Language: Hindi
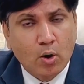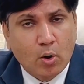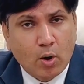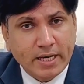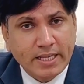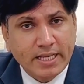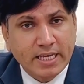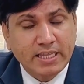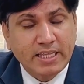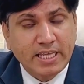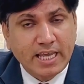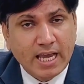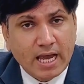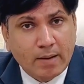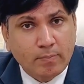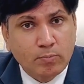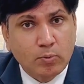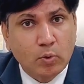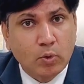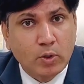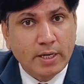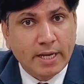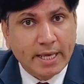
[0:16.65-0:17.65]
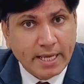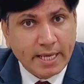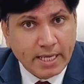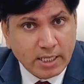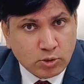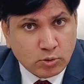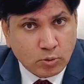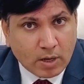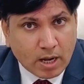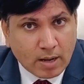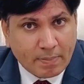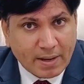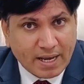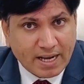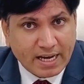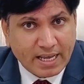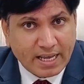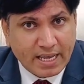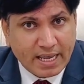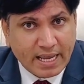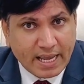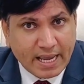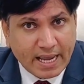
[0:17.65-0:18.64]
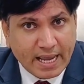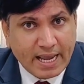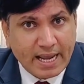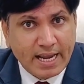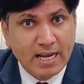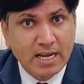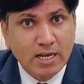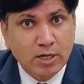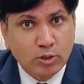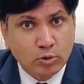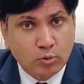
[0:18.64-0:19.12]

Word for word: और यदि आप लोन नहीं चुका पा रहे हैं